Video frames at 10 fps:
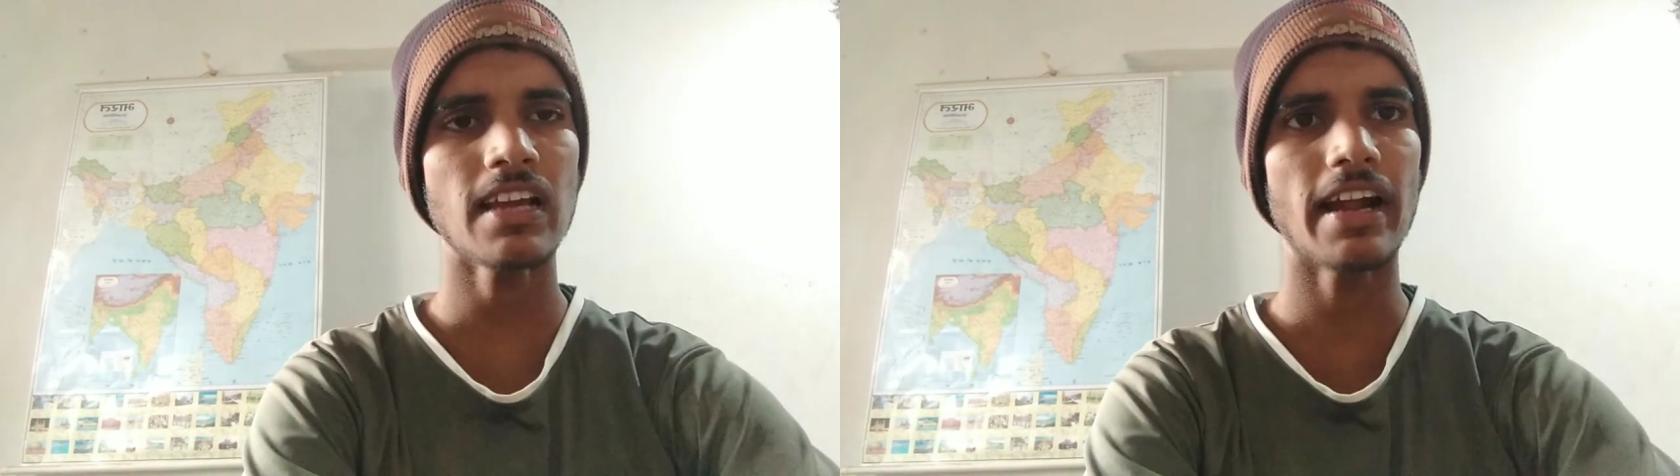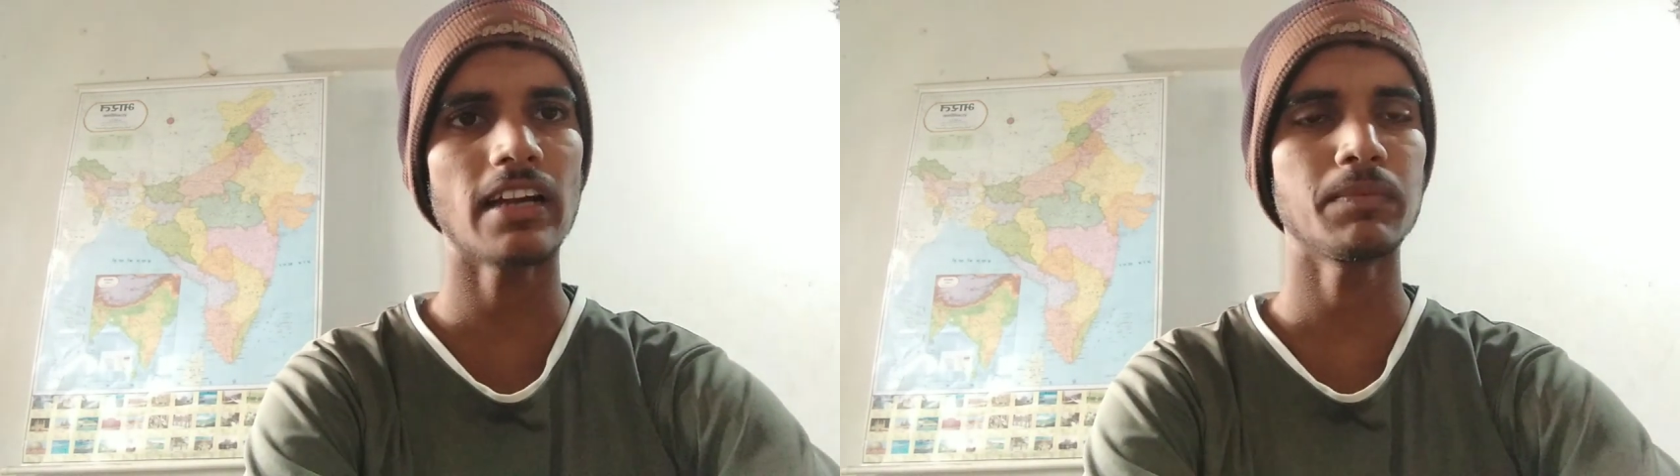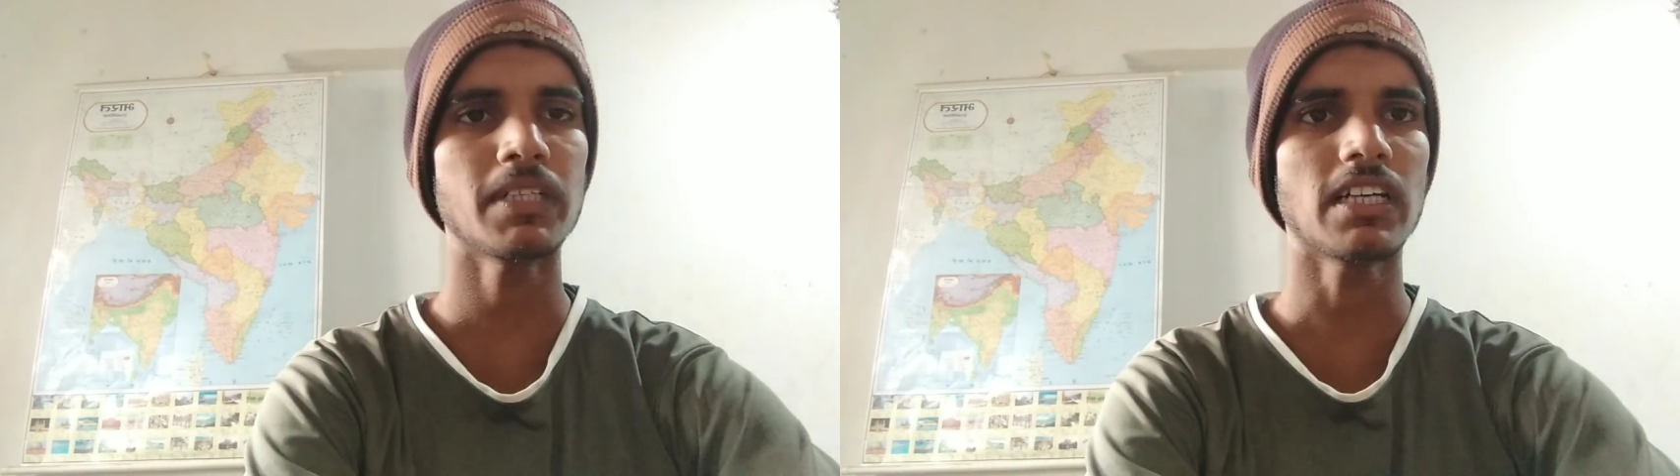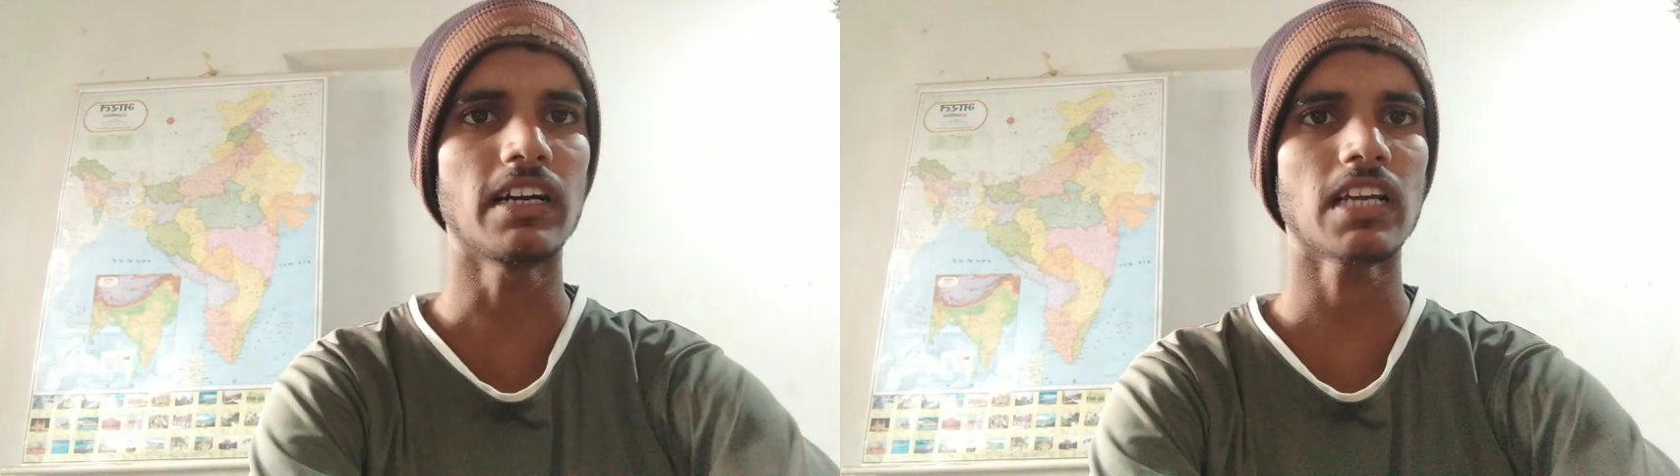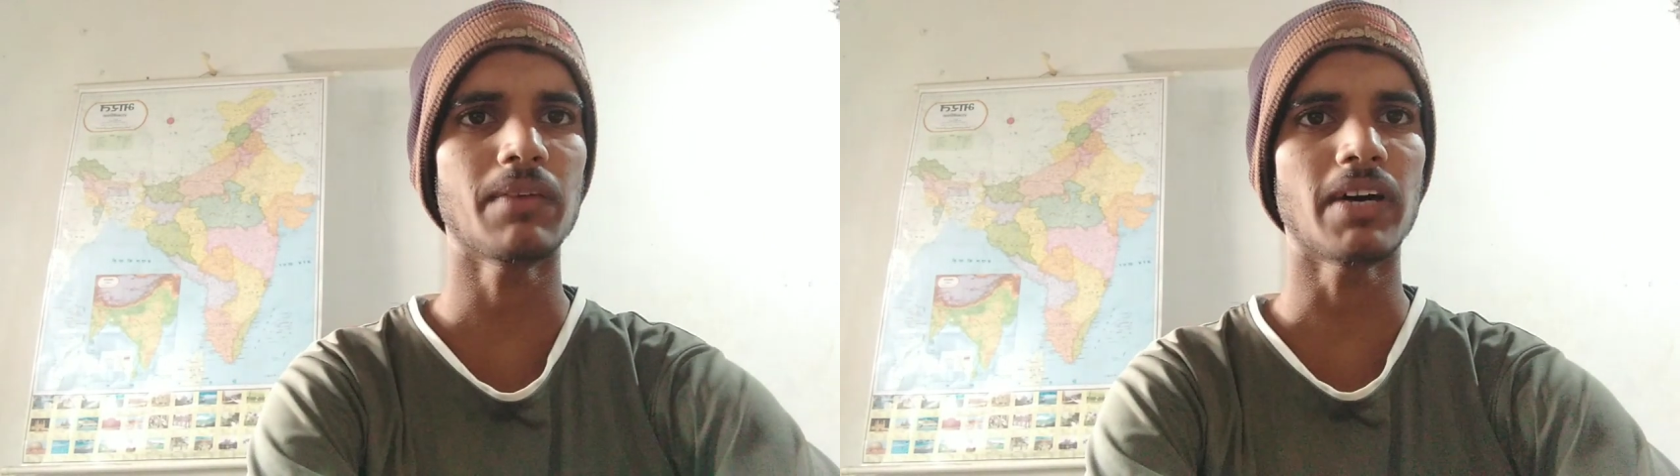एडमिट
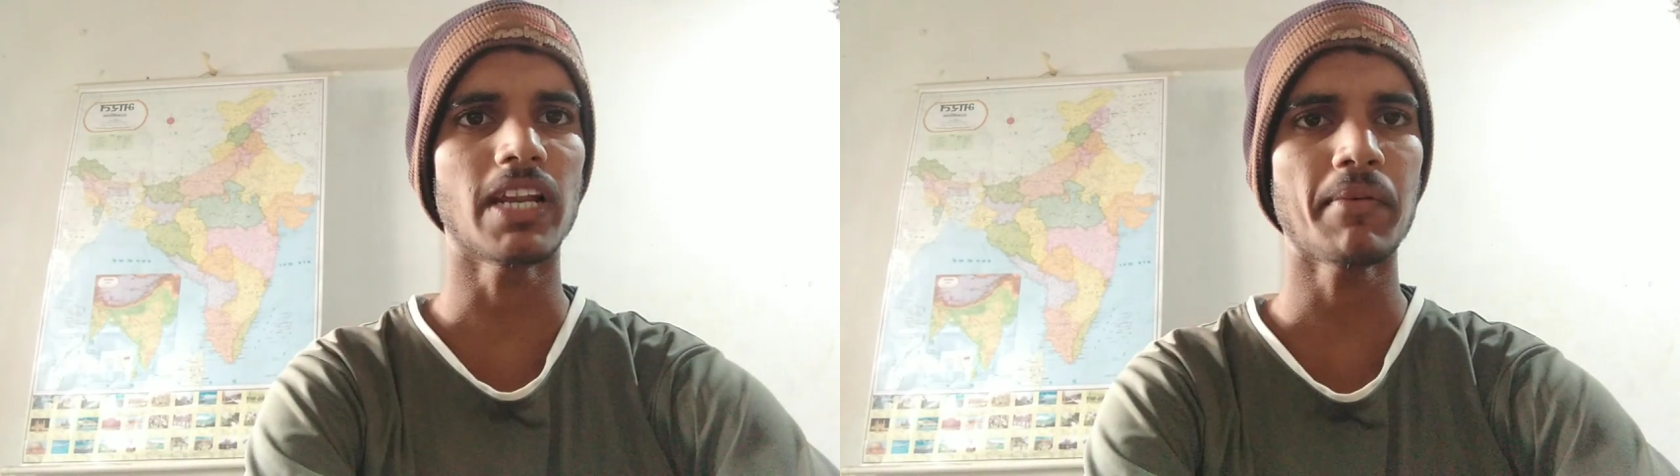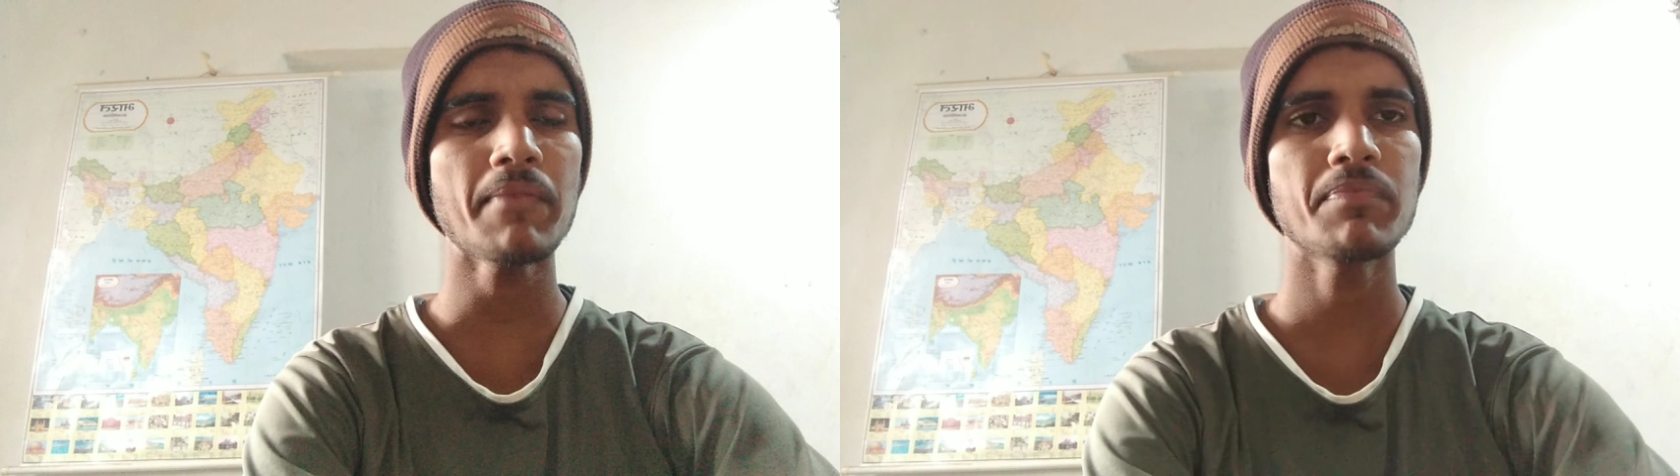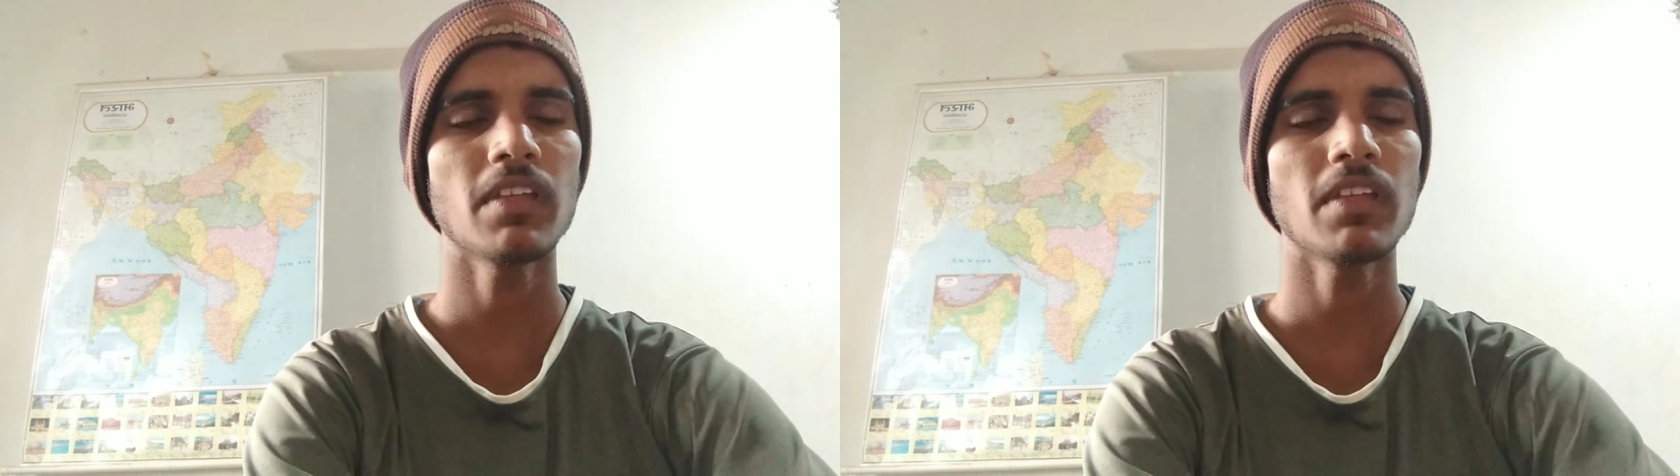कार्ड के बारे में